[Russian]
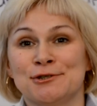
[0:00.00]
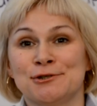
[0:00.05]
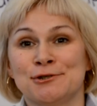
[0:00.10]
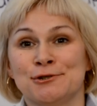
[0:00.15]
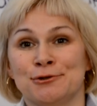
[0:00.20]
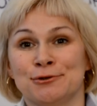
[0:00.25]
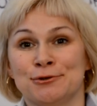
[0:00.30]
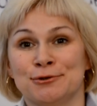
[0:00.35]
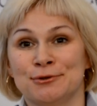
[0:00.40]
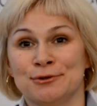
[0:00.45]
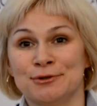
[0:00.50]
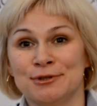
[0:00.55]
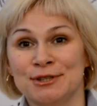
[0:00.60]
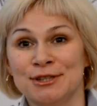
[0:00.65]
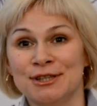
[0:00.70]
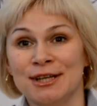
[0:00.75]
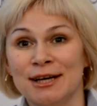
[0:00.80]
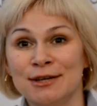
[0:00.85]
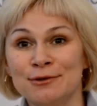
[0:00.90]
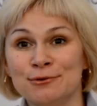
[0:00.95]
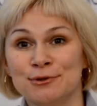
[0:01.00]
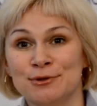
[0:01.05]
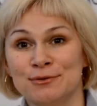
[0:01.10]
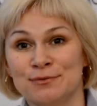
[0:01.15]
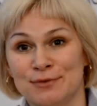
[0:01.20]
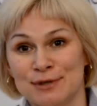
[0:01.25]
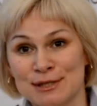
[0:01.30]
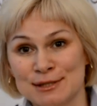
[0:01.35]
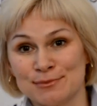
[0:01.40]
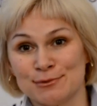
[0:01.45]
что не дают
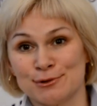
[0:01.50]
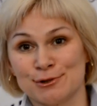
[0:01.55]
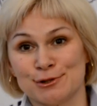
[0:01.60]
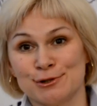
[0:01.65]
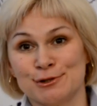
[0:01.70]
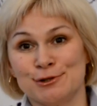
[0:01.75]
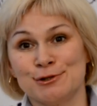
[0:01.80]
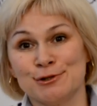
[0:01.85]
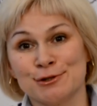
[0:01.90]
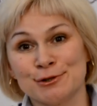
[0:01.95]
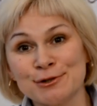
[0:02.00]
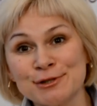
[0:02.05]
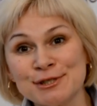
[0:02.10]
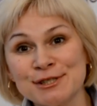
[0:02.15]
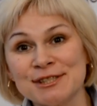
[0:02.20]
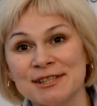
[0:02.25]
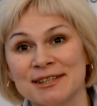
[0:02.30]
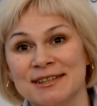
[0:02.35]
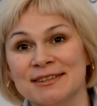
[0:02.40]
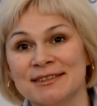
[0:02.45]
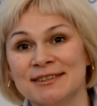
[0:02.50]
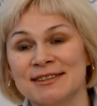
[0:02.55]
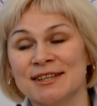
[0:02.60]
им возможность роста.